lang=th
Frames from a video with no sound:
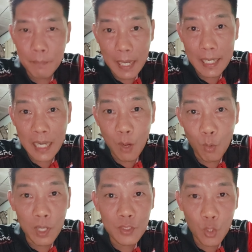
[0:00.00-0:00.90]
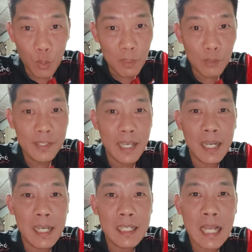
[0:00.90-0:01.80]
ไปเขากระโจมแล้วเสีย
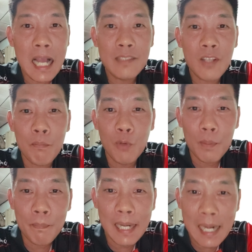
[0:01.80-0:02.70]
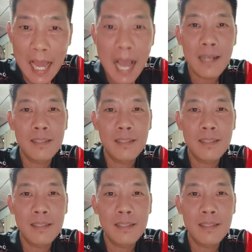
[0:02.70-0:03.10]
เงินค่าซ่อมรถเป็นล้า